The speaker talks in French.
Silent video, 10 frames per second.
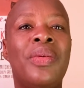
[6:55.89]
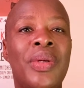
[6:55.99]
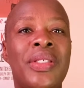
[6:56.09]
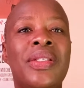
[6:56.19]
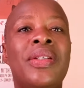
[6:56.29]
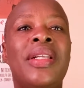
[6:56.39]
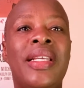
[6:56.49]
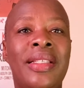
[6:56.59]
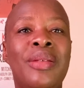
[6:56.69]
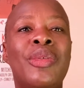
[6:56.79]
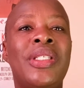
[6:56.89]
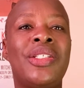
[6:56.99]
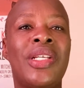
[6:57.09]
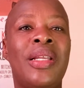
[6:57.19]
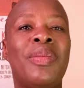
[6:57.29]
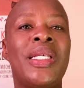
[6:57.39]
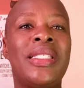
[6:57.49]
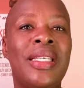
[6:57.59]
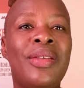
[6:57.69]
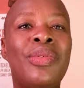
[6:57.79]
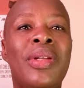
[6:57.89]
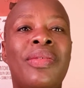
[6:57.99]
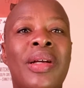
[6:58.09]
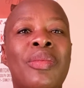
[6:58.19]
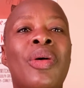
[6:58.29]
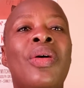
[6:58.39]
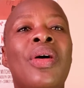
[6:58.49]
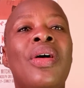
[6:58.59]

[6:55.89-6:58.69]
Russell et Timothée Chalamet, c'est qu'il voulait vraiment